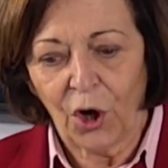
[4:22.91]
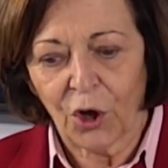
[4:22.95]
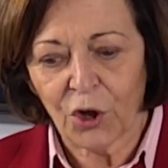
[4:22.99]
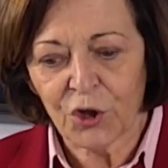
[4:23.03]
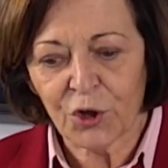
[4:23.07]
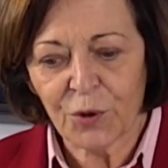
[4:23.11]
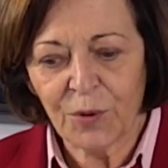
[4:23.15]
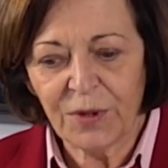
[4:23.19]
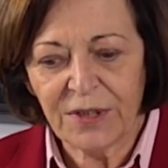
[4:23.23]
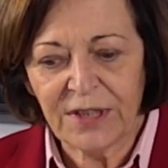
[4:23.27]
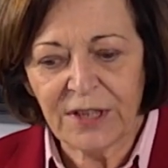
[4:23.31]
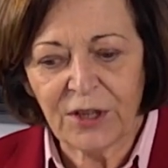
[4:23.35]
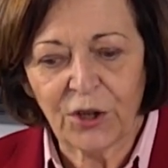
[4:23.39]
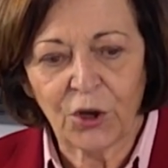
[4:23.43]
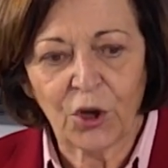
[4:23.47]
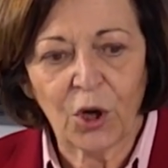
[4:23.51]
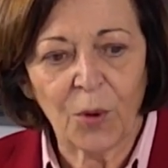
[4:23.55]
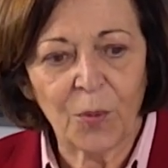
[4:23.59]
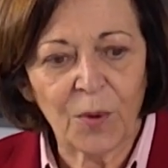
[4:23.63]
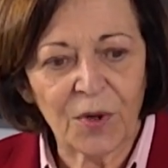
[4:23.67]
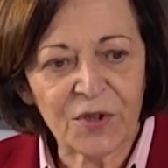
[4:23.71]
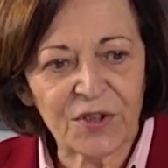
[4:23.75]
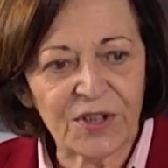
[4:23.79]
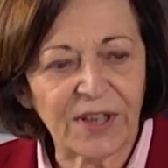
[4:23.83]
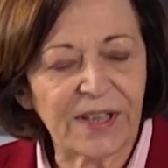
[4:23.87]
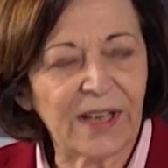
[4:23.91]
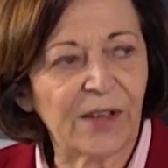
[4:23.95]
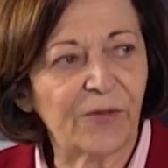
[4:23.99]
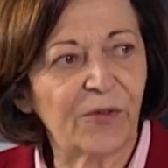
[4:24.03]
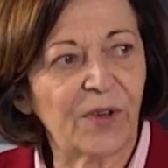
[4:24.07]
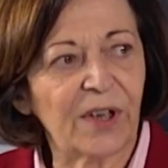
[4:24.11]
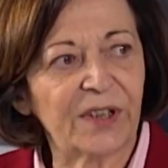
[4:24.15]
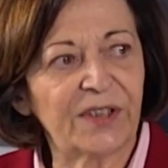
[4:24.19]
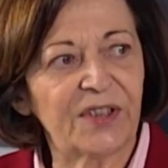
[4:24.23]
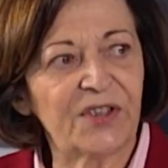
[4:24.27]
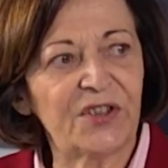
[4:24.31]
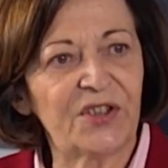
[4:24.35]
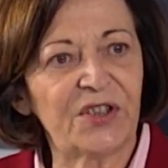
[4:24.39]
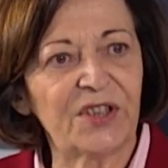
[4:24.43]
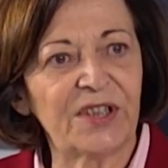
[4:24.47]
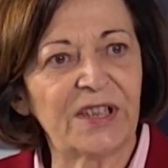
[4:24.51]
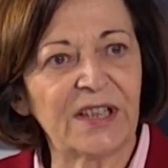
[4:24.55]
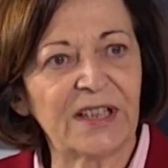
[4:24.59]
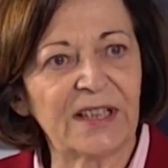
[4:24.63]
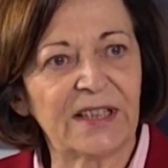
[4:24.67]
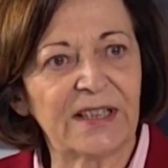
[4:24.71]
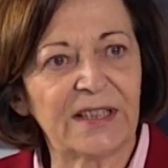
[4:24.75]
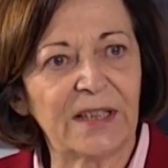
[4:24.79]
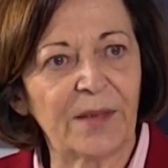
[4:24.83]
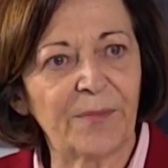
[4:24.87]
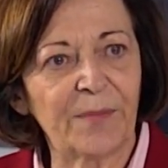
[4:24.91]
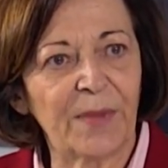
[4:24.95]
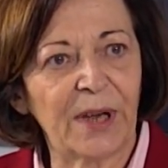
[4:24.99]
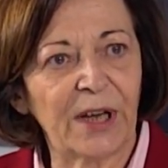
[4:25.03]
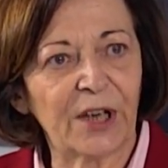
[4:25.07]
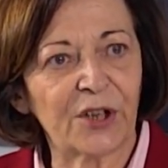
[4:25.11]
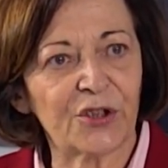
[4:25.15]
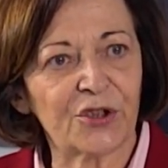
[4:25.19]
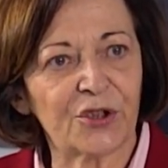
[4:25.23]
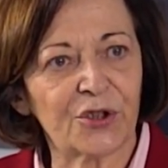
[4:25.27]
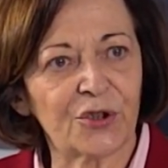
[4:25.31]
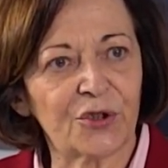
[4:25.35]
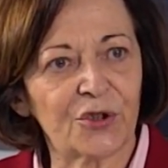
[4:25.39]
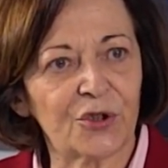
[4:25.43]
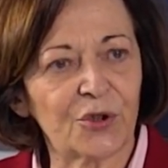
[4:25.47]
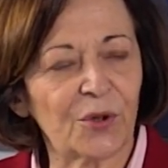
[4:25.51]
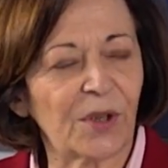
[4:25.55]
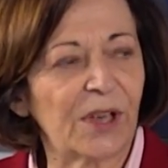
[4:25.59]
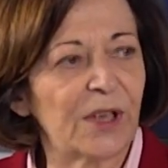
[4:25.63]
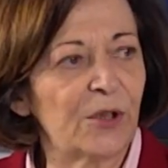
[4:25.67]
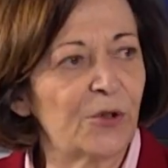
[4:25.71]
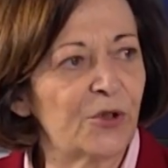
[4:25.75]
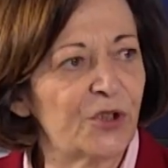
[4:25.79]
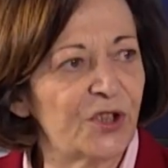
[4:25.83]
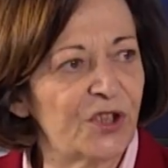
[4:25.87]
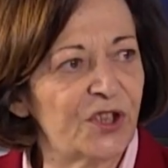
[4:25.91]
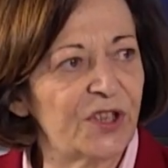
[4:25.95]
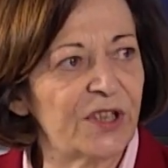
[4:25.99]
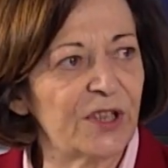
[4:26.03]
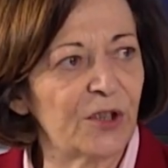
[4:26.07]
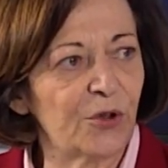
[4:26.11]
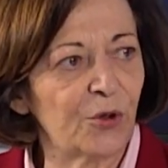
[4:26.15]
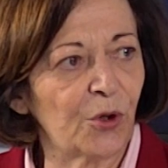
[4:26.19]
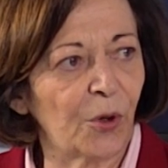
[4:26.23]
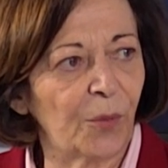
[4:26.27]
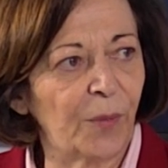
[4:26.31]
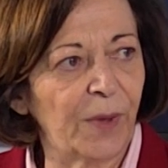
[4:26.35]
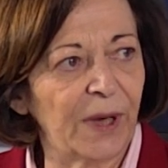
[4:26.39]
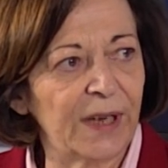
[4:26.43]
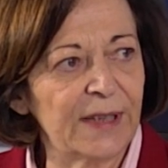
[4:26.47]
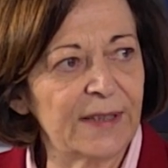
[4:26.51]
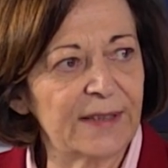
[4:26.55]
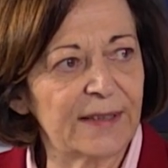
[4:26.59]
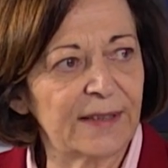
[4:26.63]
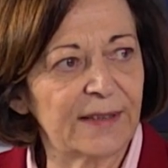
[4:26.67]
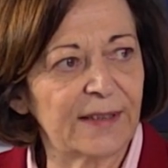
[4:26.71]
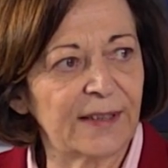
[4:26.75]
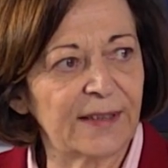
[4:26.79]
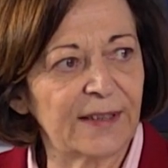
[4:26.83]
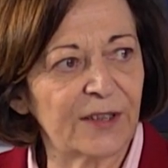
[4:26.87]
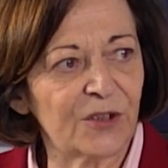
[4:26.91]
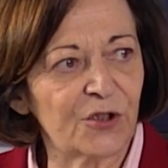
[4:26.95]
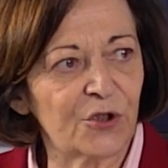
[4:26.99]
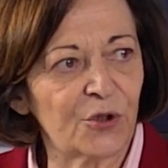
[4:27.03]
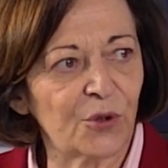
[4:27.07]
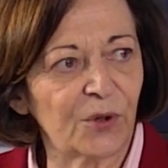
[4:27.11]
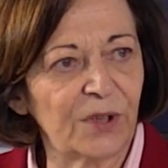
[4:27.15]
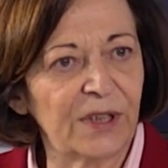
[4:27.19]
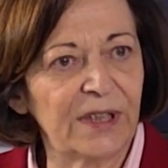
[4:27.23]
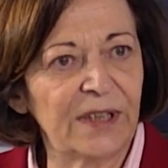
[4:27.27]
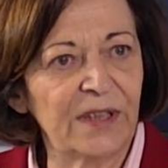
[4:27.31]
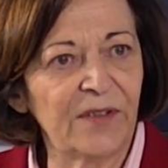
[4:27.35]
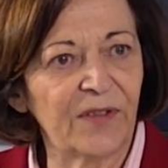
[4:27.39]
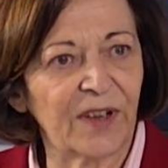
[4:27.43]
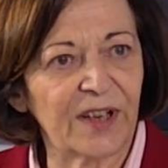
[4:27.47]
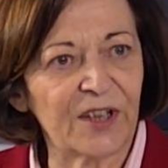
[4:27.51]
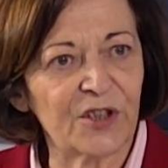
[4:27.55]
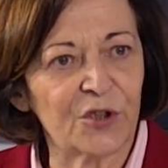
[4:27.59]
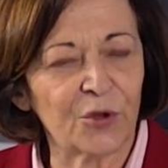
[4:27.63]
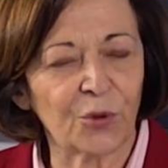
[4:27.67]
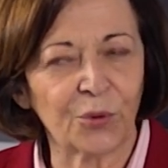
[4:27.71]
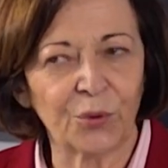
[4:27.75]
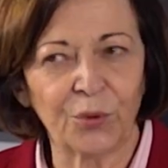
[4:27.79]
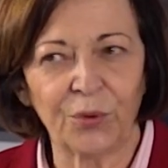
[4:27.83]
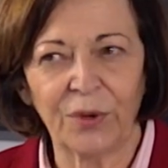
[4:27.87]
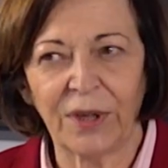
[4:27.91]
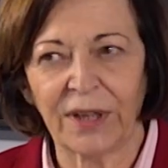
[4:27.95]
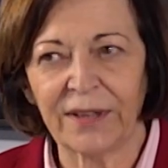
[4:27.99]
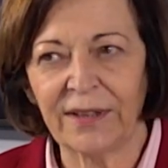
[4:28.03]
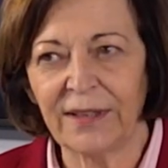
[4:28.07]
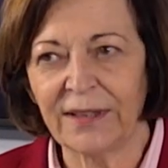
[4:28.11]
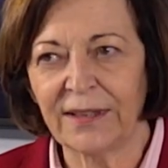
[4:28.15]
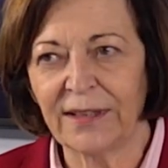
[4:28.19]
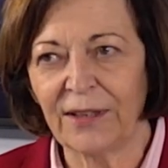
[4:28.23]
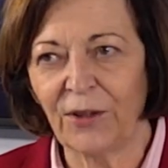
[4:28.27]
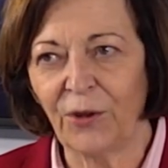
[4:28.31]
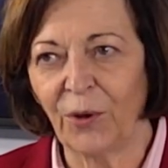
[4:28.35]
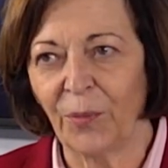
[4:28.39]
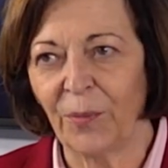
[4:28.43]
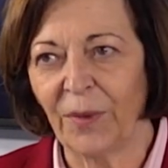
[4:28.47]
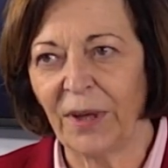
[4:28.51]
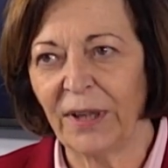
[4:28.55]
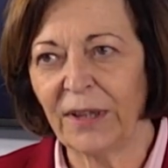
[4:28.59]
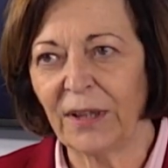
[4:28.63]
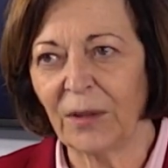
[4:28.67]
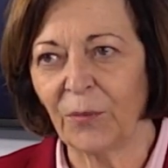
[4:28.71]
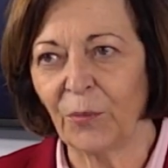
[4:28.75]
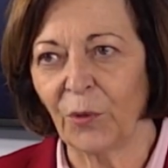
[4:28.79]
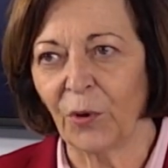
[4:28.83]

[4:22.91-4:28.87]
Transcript: Ensuite, il commence à y avoir des idées qui émergent sur la logistique urbaine, c'est-à-dire mhm. sur les livraisons du dernier kilomètre.